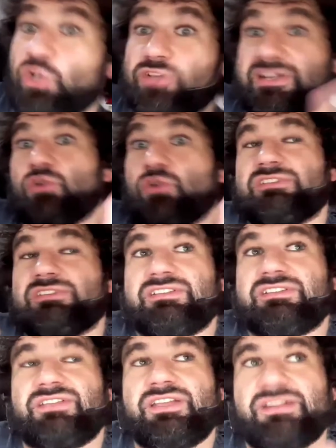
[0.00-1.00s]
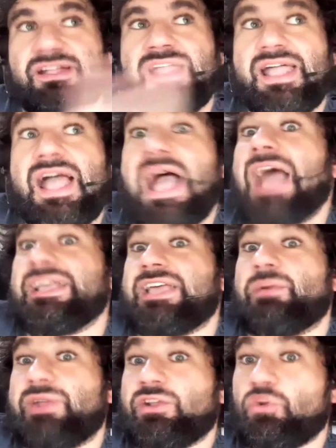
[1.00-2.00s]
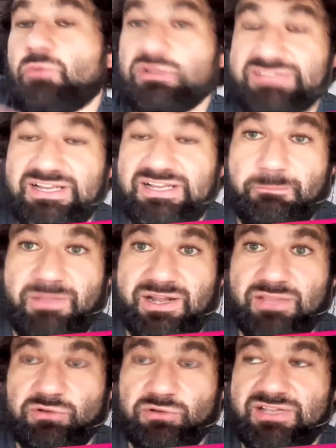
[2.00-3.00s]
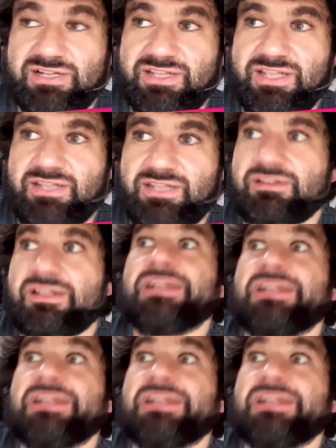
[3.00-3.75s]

Y otra cosa, es decir, hay que ver cómo salen parados de aquí.